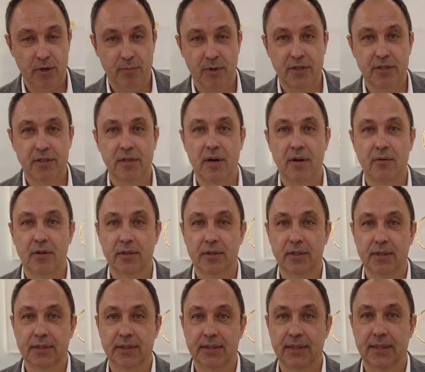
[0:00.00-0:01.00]
были
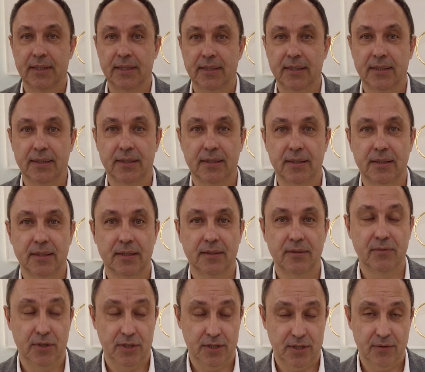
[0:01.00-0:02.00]
представлены
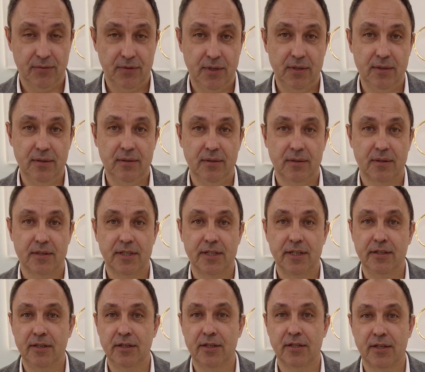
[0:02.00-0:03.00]
на выставке.
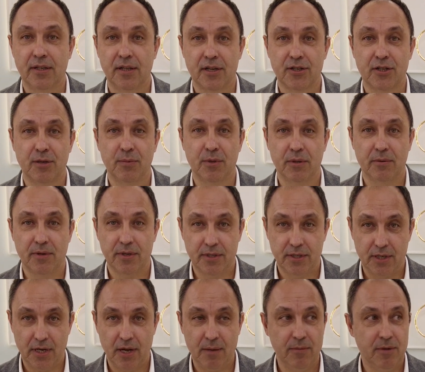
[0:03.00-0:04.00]
Следите за нашими
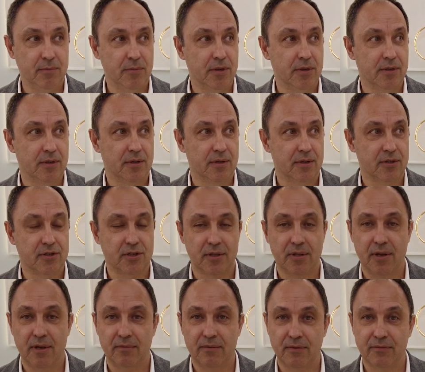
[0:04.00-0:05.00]
новостями. Мы
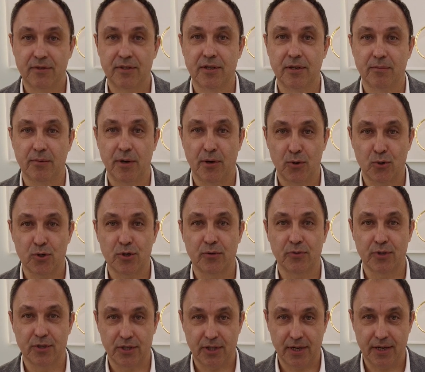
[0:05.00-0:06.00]
желаем вам всем
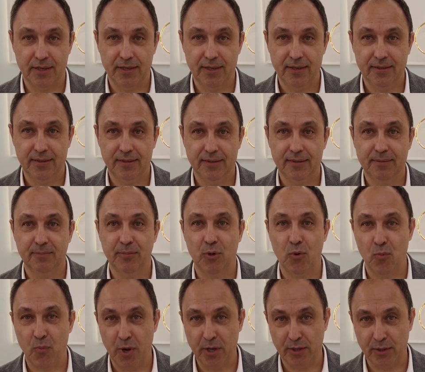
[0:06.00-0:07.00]
хорошего настроения.
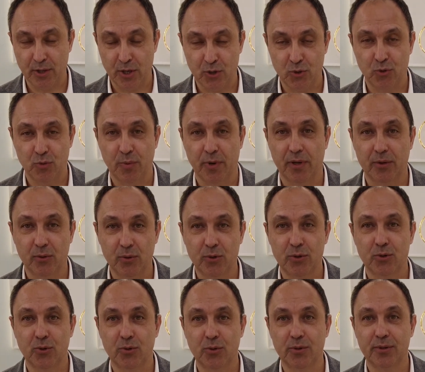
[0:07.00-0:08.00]
Покупайте нашу
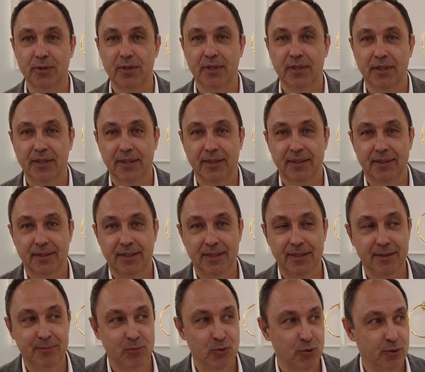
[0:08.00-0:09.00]
продукцию.
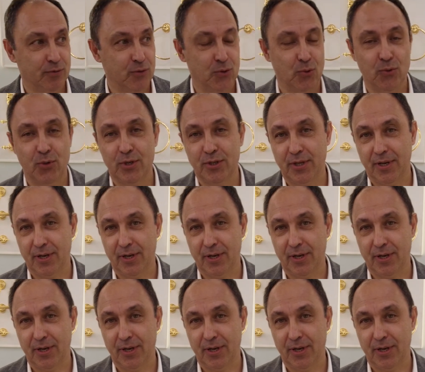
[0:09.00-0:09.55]
И будет все у нас